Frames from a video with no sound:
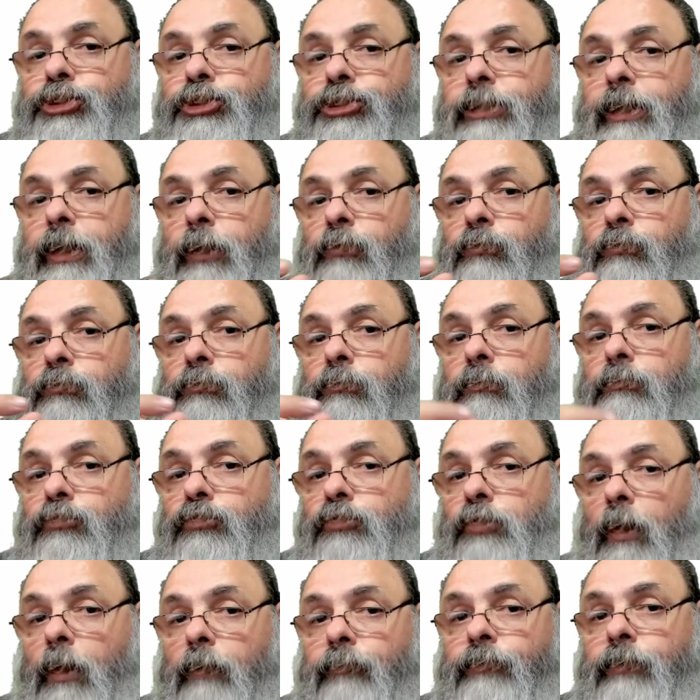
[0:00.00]
é um
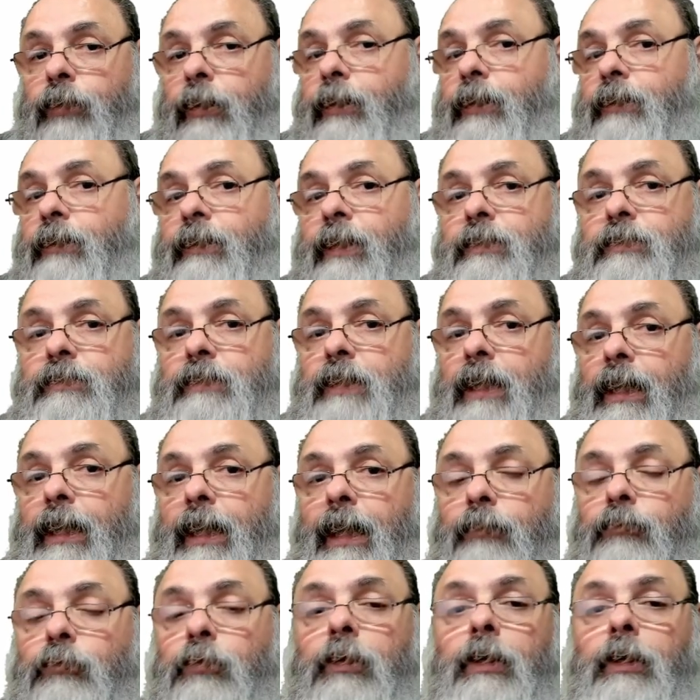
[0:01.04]
software que está
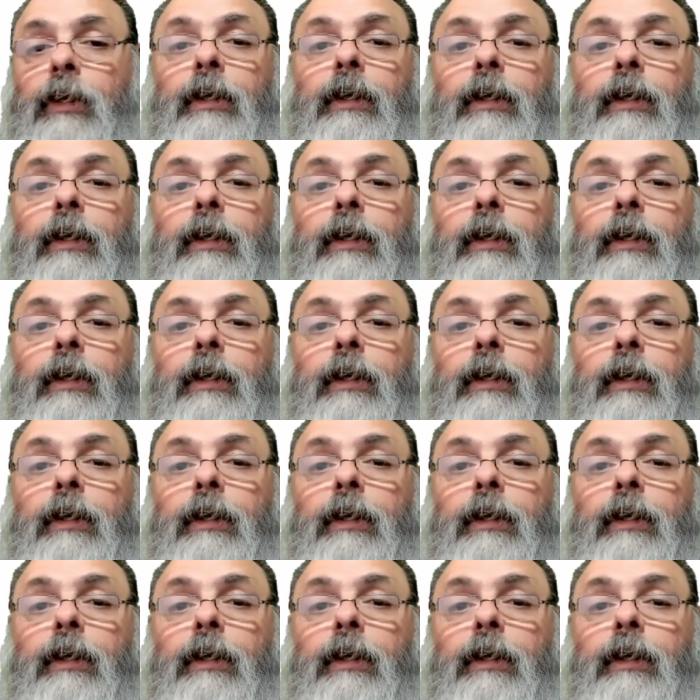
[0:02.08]
instalado